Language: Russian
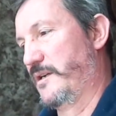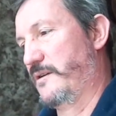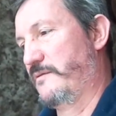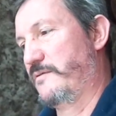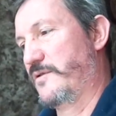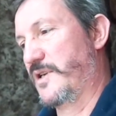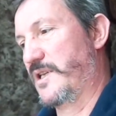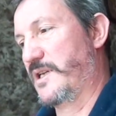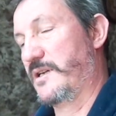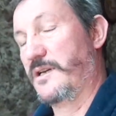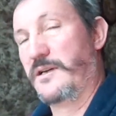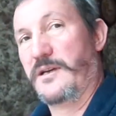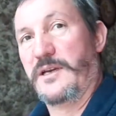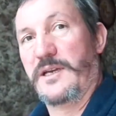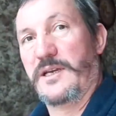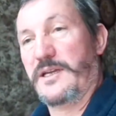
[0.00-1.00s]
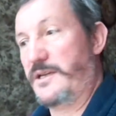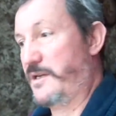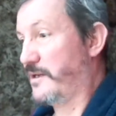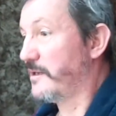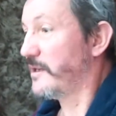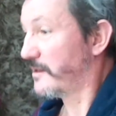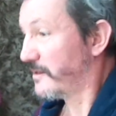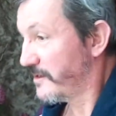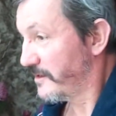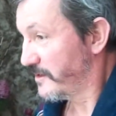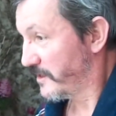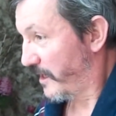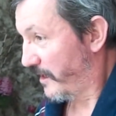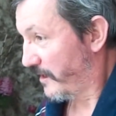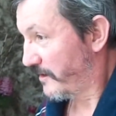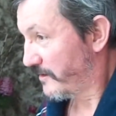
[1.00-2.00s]
Вот. И нет,
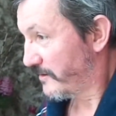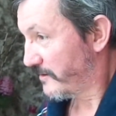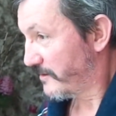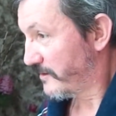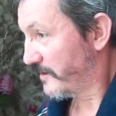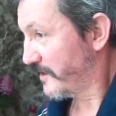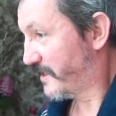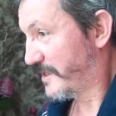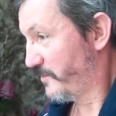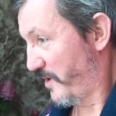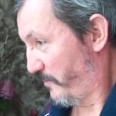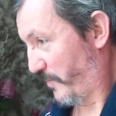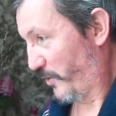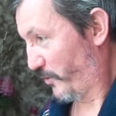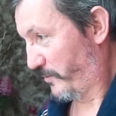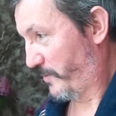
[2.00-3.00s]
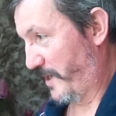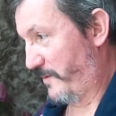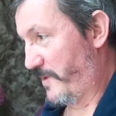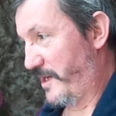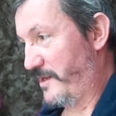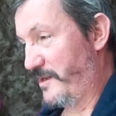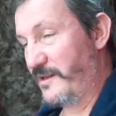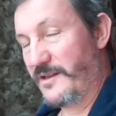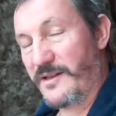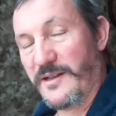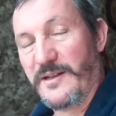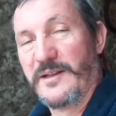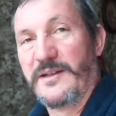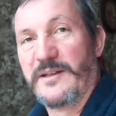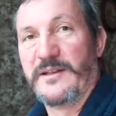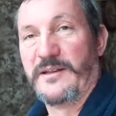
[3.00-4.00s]
нельзя. Из тебя прет прямо.
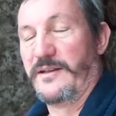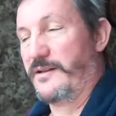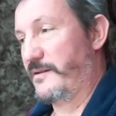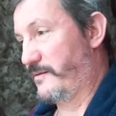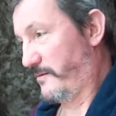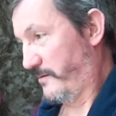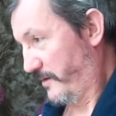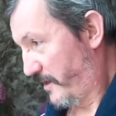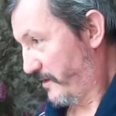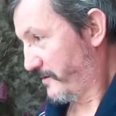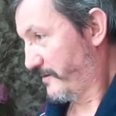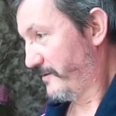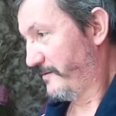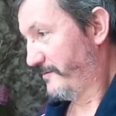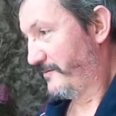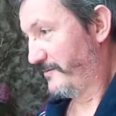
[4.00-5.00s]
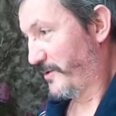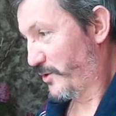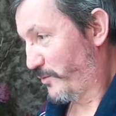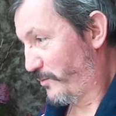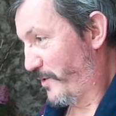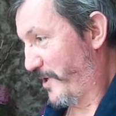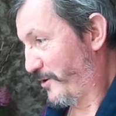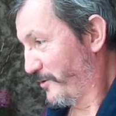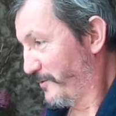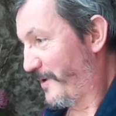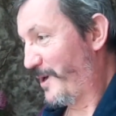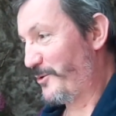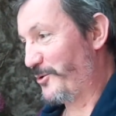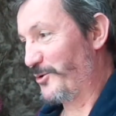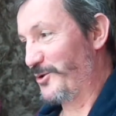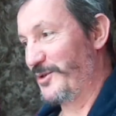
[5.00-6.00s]
Я выступаю,
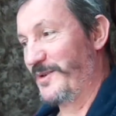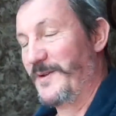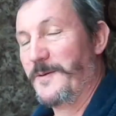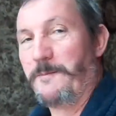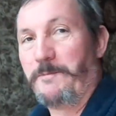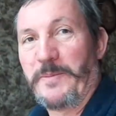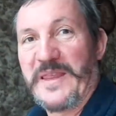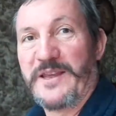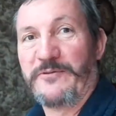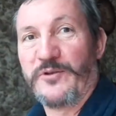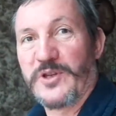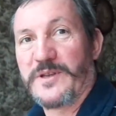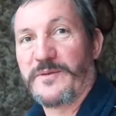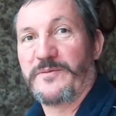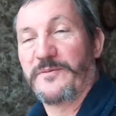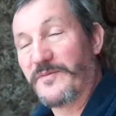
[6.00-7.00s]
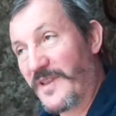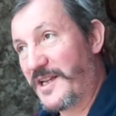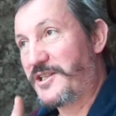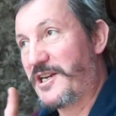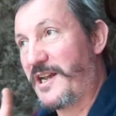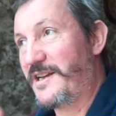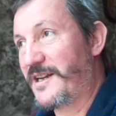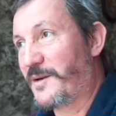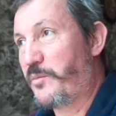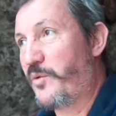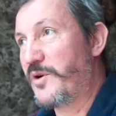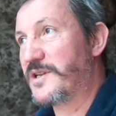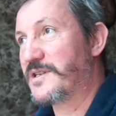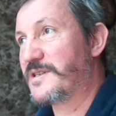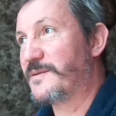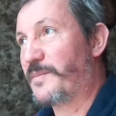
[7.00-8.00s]
говорю. И вот начальник
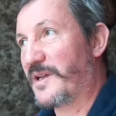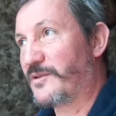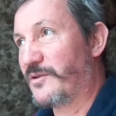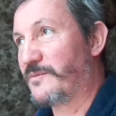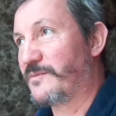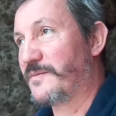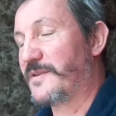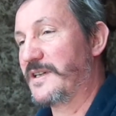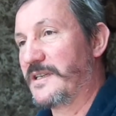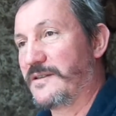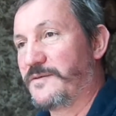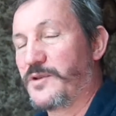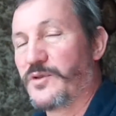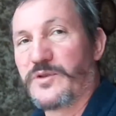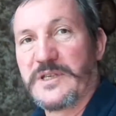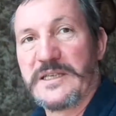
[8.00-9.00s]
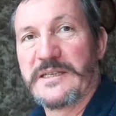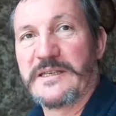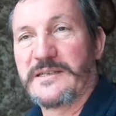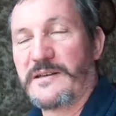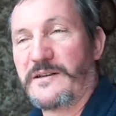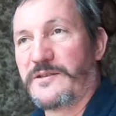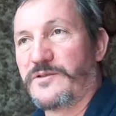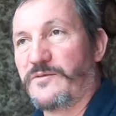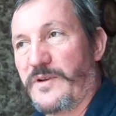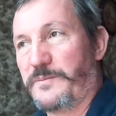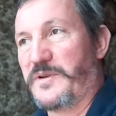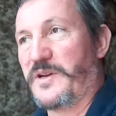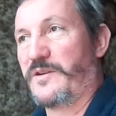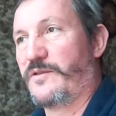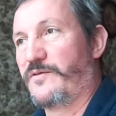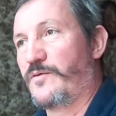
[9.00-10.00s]
поезда потом это все заинтересовался. Он,
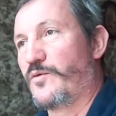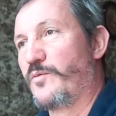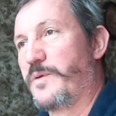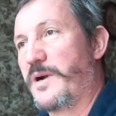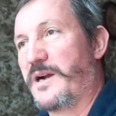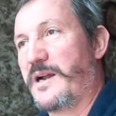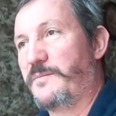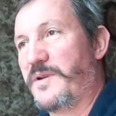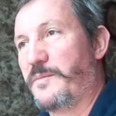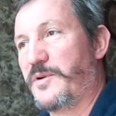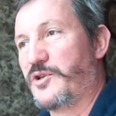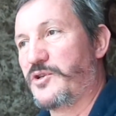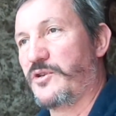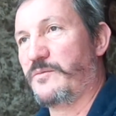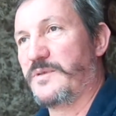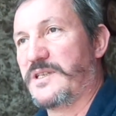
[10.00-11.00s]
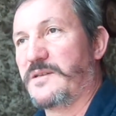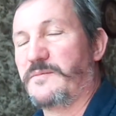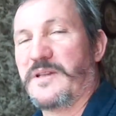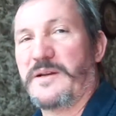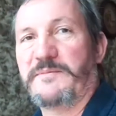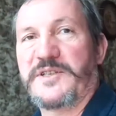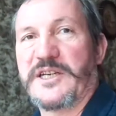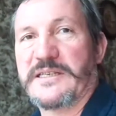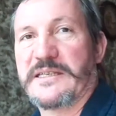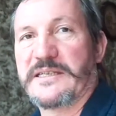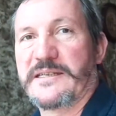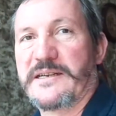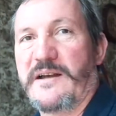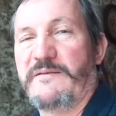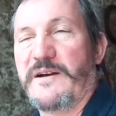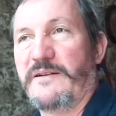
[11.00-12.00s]
во-первых, в купе ко мне пришел, мы с ним там час
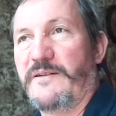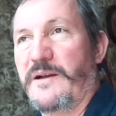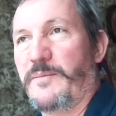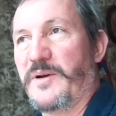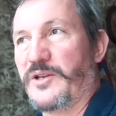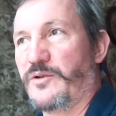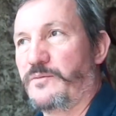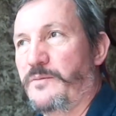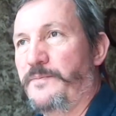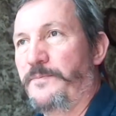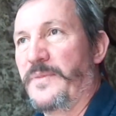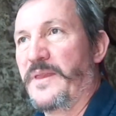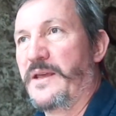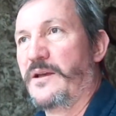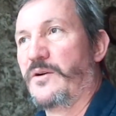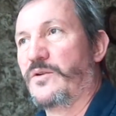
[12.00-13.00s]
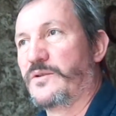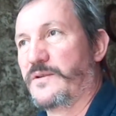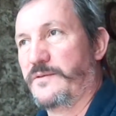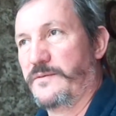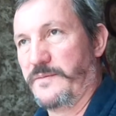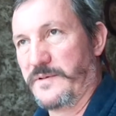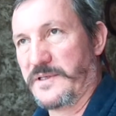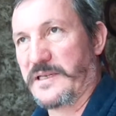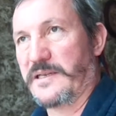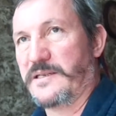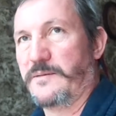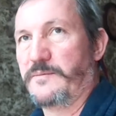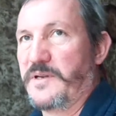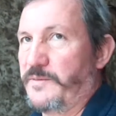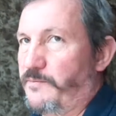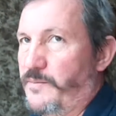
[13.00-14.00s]
разговаривали. А потом он сказал
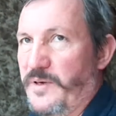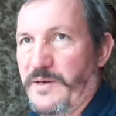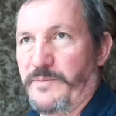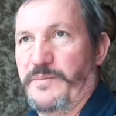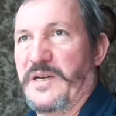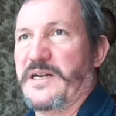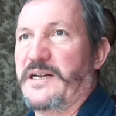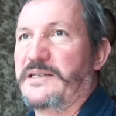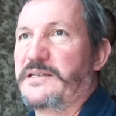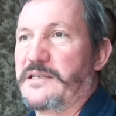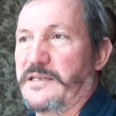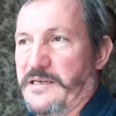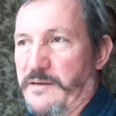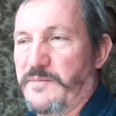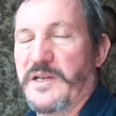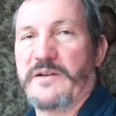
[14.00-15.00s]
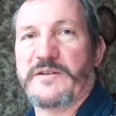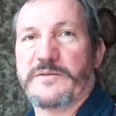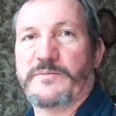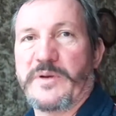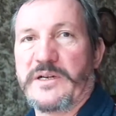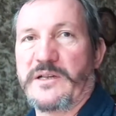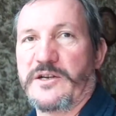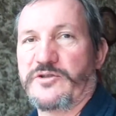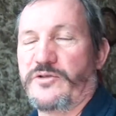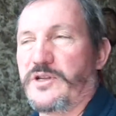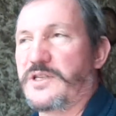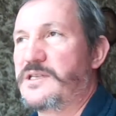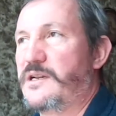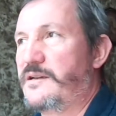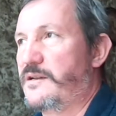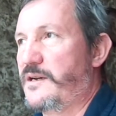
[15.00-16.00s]
мне, приходите ко мне, я вас приглашу
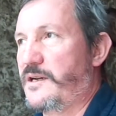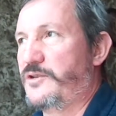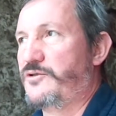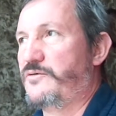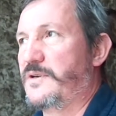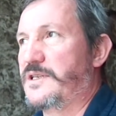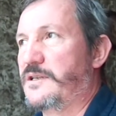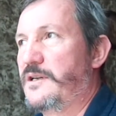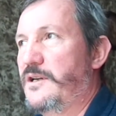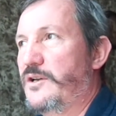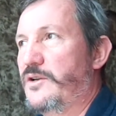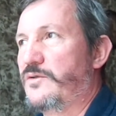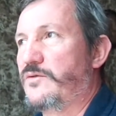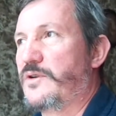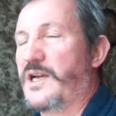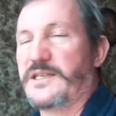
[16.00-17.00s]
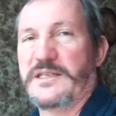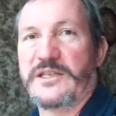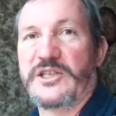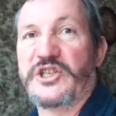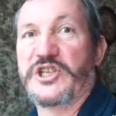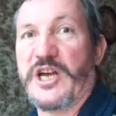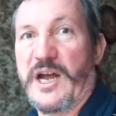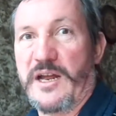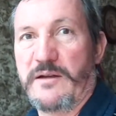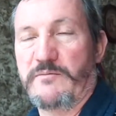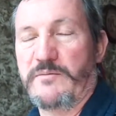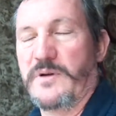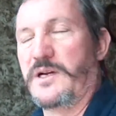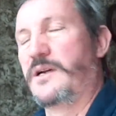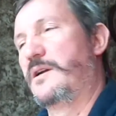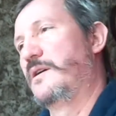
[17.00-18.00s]
отдельно, я хочу вас угостить чаем.
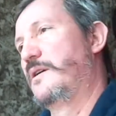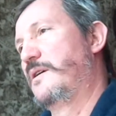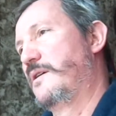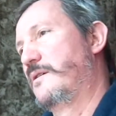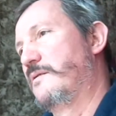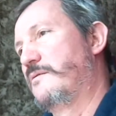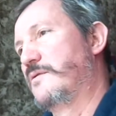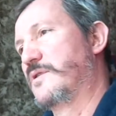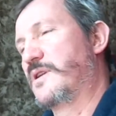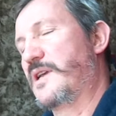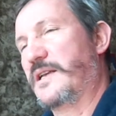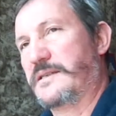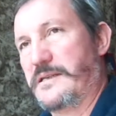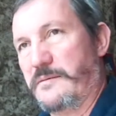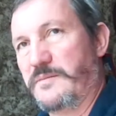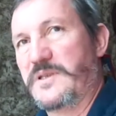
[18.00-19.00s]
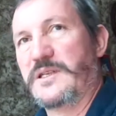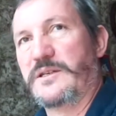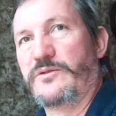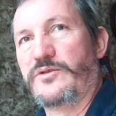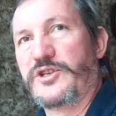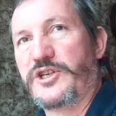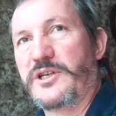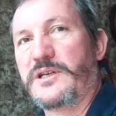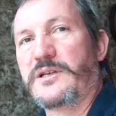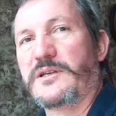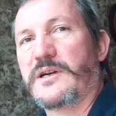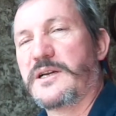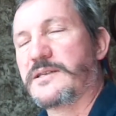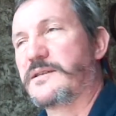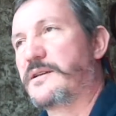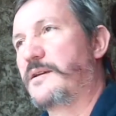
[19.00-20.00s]
Вот, я сам делаю чаи
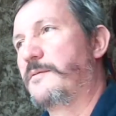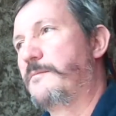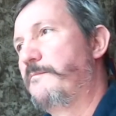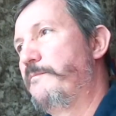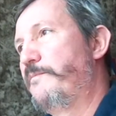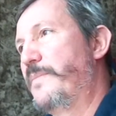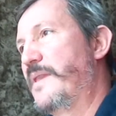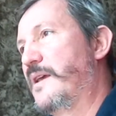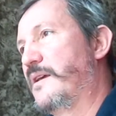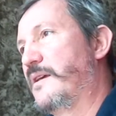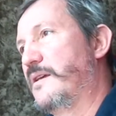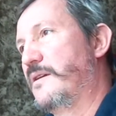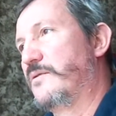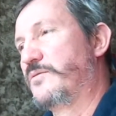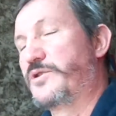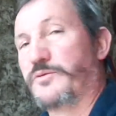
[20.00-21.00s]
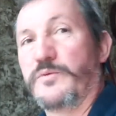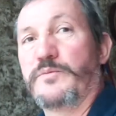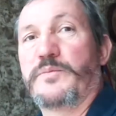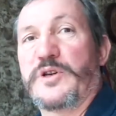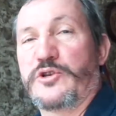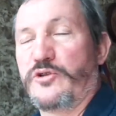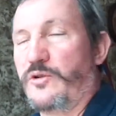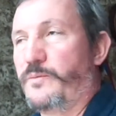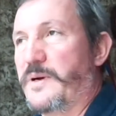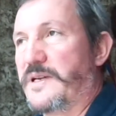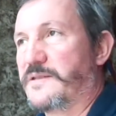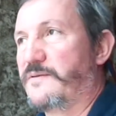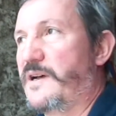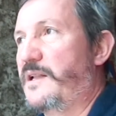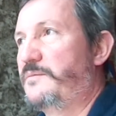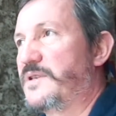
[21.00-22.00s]
разные. И, в общем, он пришел,
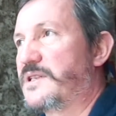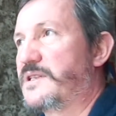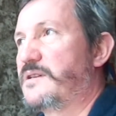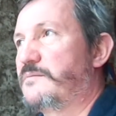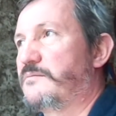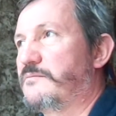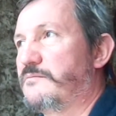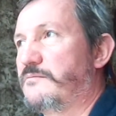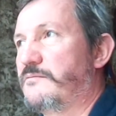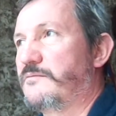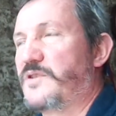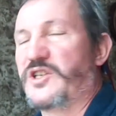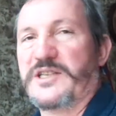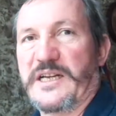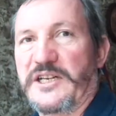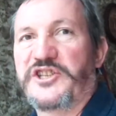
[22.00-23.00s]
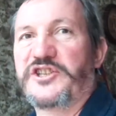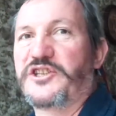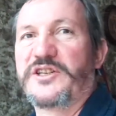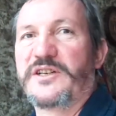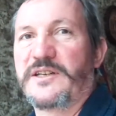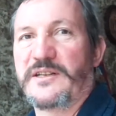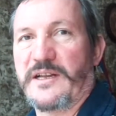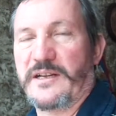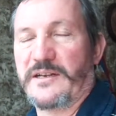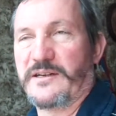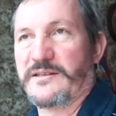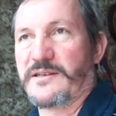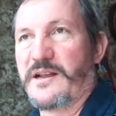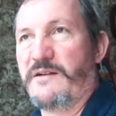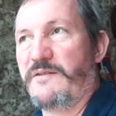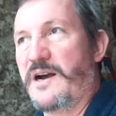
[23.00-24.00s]
позвал, мы с ним часа четыре, наверное,
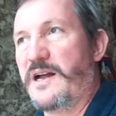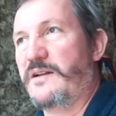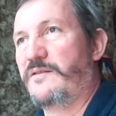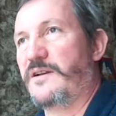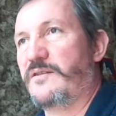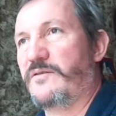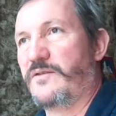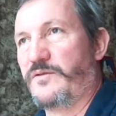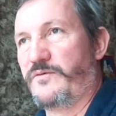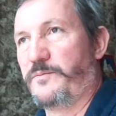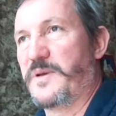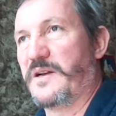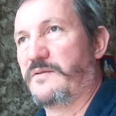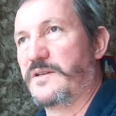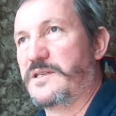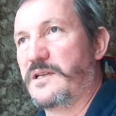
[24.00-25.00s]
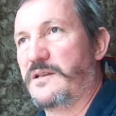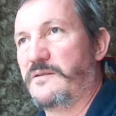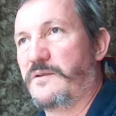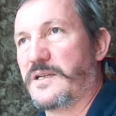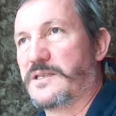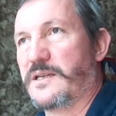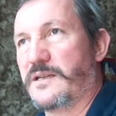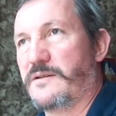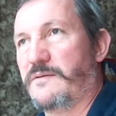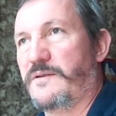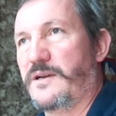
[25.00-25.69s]
разговаривали, вот в первый день, 20